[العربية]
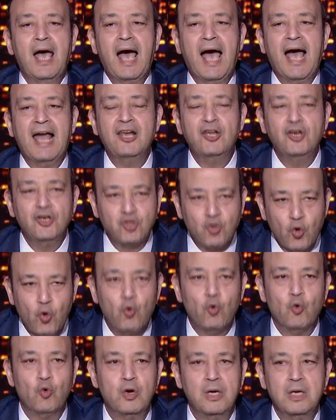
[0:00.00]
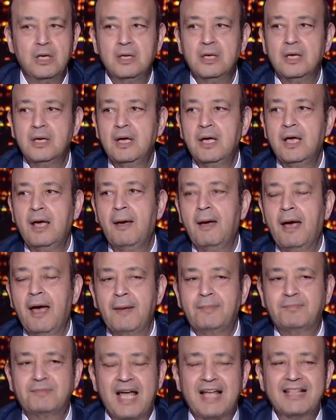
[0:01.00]
الهدوء
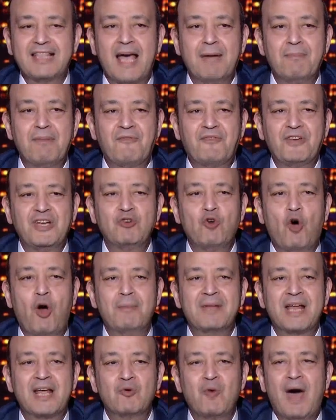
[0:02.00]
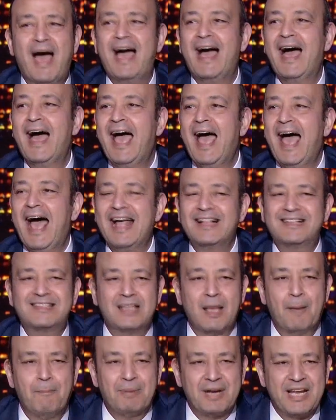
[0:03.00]
ابتدى يبقى في نوع من انواع
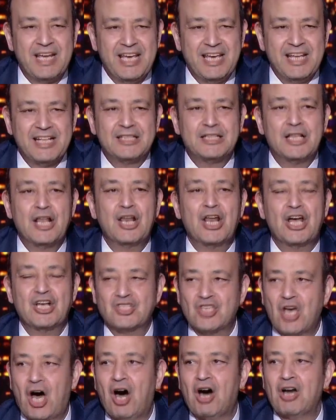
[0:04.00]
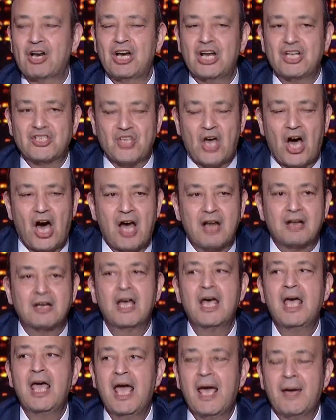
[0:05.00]
التبريد للاسعار الاسعار
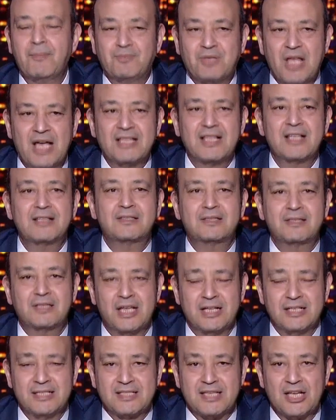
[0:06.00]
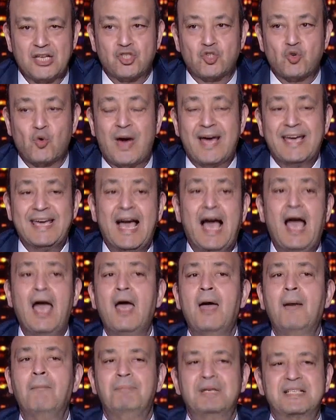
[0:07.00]
ابتدت تنزل شويه
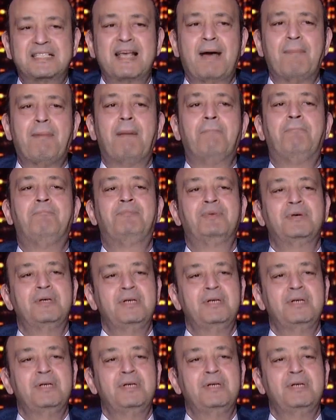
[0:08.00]
بسبب